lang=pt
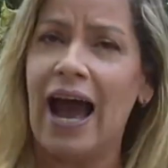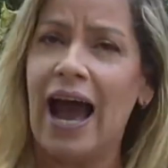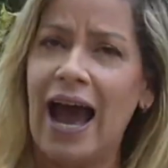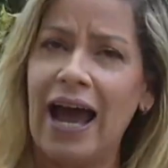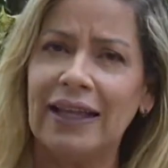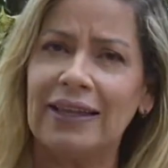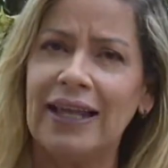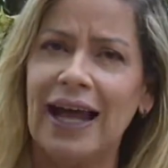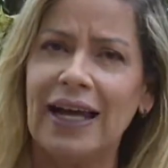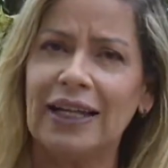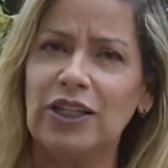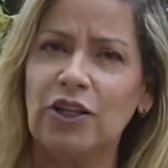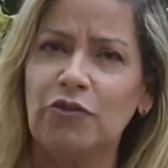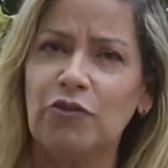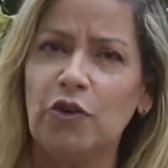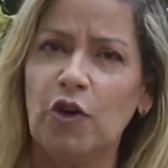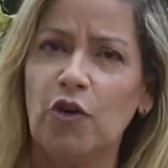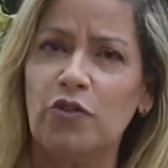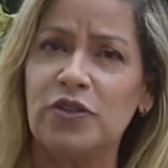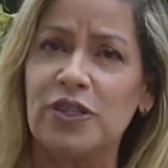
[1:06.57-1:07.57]
A data
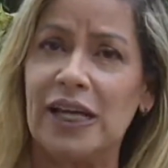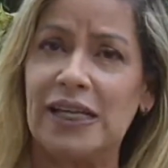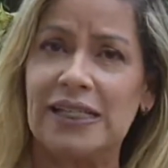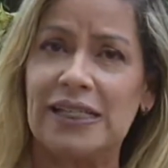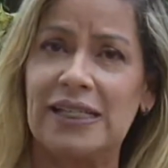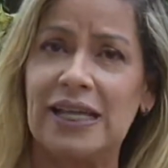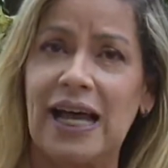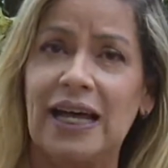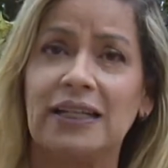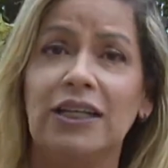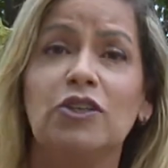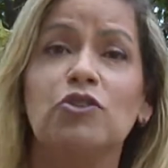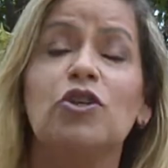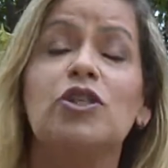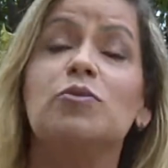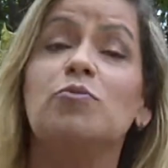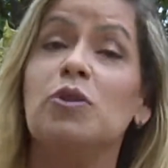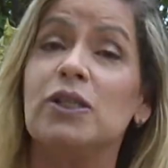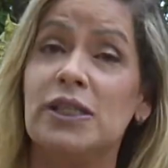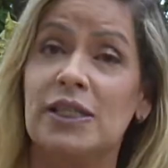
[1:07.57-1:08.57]
foi oficializada em
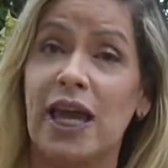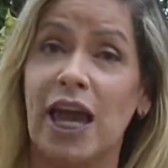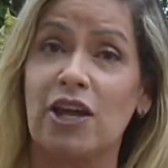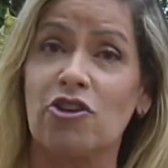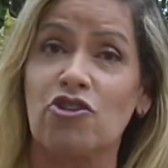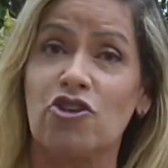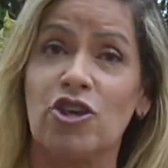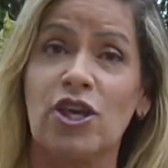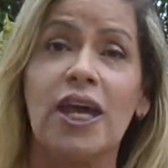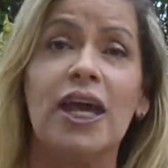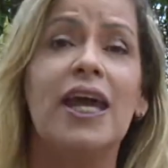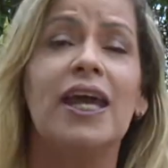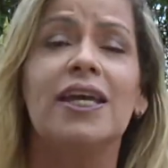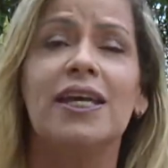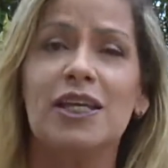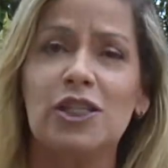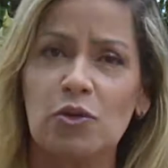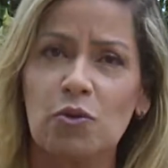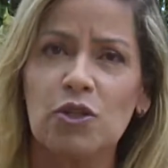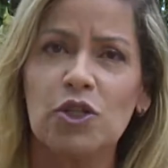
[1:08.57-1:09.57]
2007
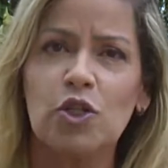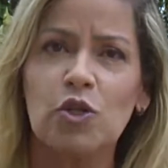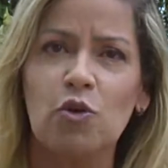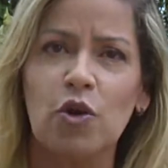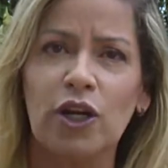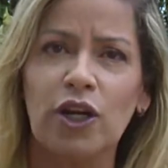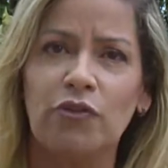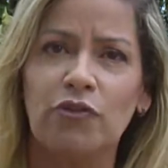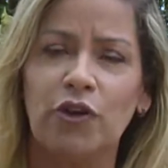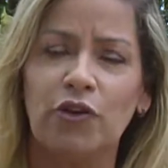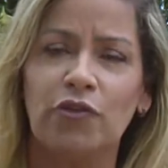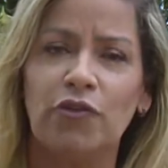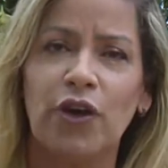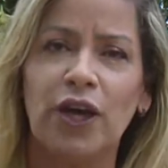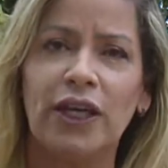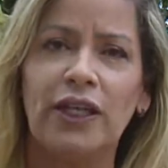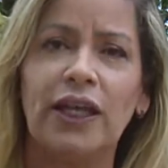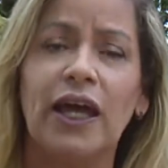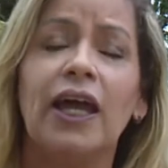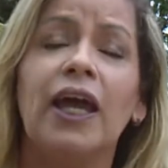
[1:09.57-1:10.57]
e a sua escolha foi
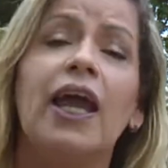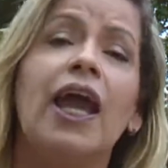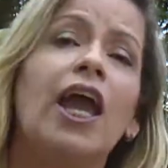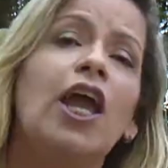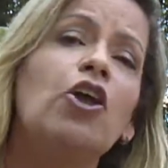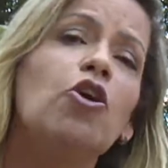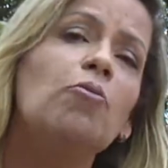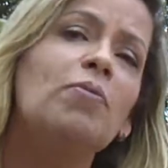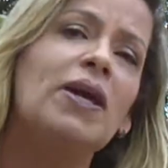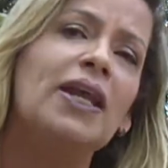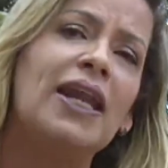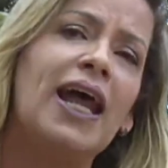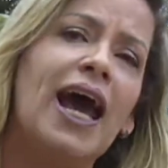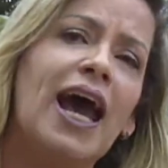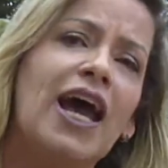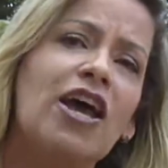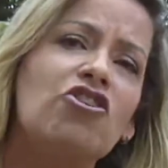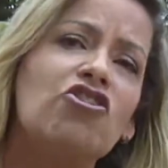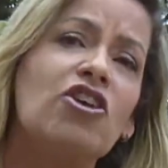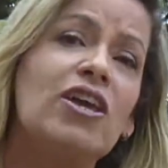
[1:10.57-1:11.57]
feita em
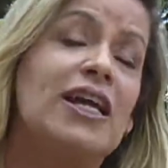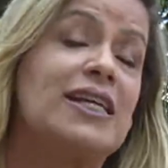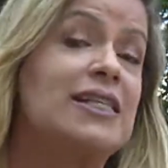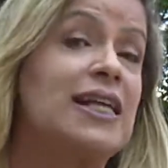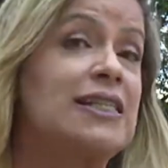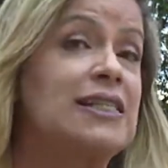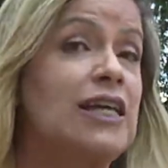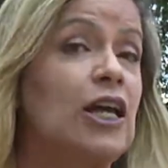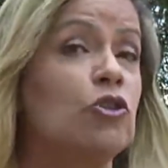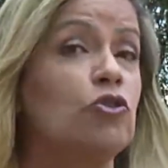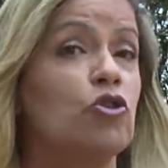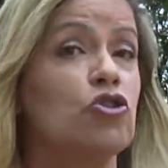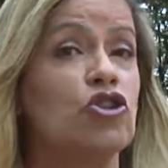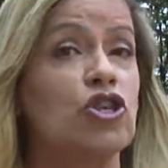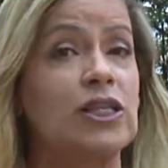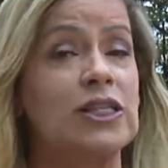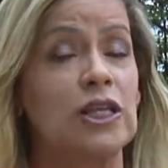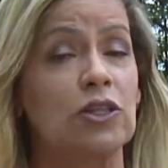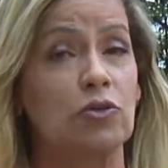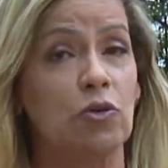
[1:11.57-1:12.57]
homenagem à
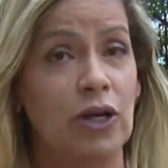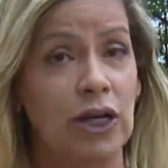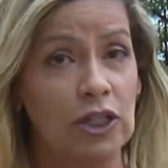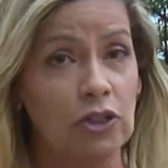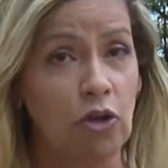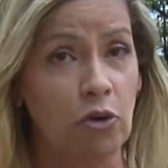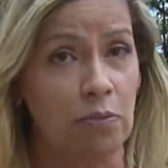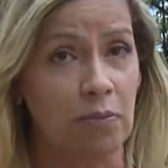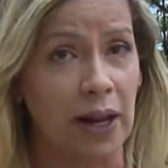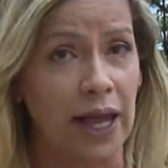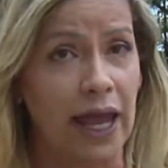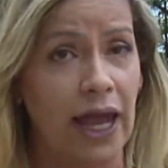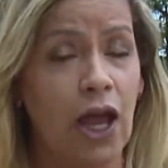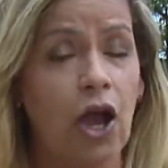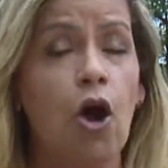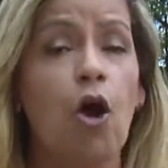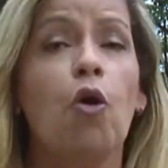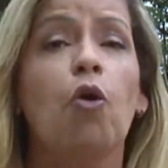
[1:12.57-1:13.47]
sacerdotisa do candomblé,